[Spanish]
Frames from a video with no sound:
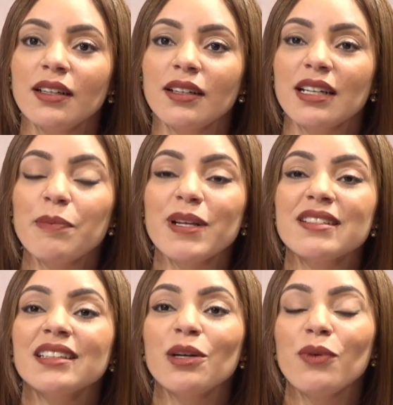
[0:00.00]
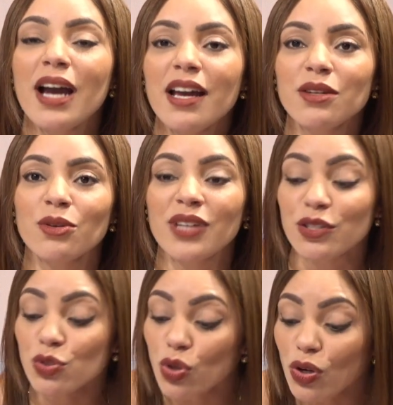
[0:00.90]
representa un año, o sea,
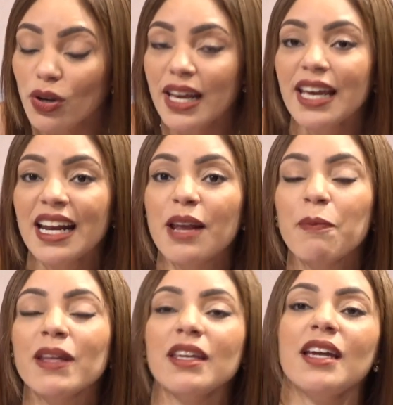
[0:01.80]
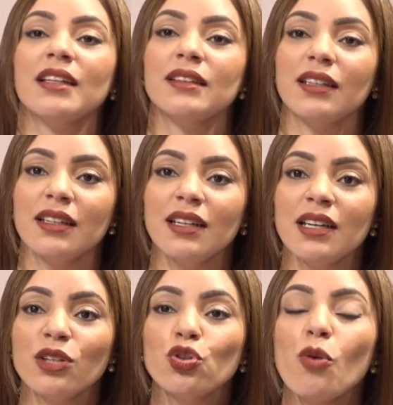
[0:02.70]
solo leer el expediente
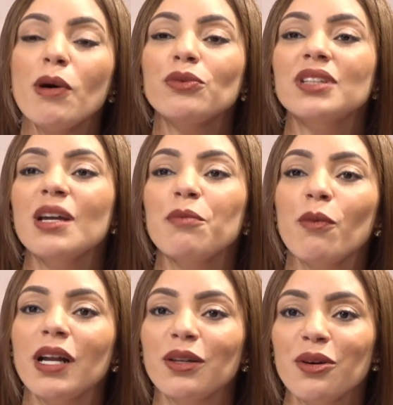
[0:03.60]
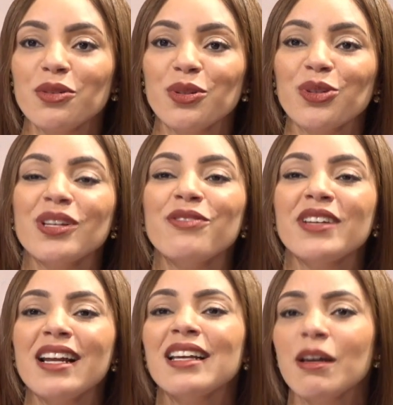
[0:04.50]
toma un tiempo valioso. Entonces, al
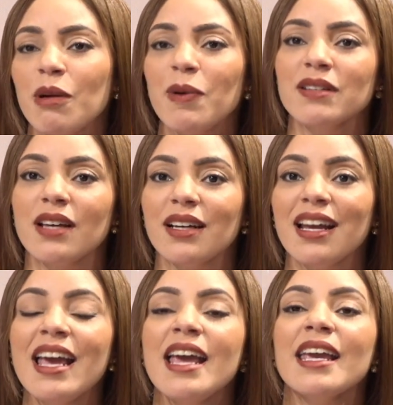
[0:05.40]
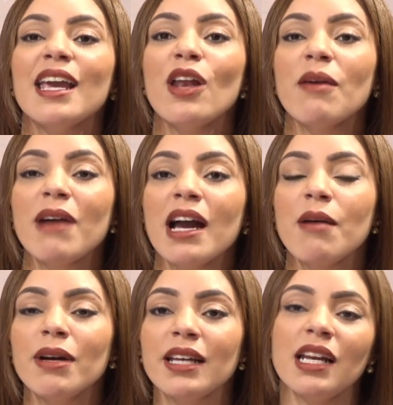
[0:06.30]
final, ¿qué va a pasar? Que le van a
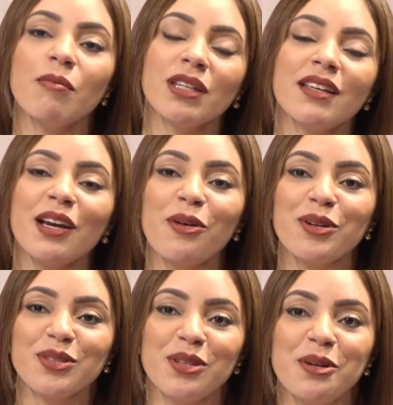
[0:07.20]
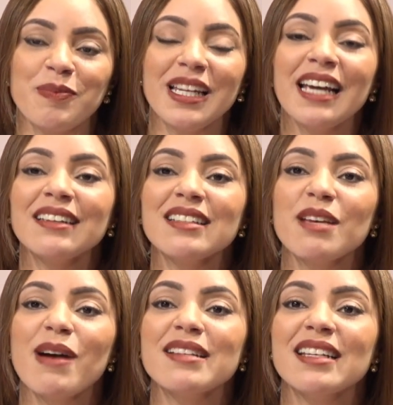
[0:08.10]
variar la medida de coerción y la gente se
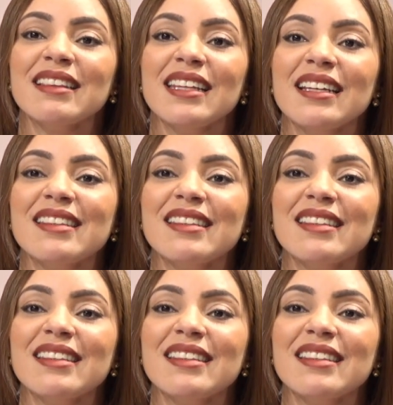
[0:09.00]
va a sentir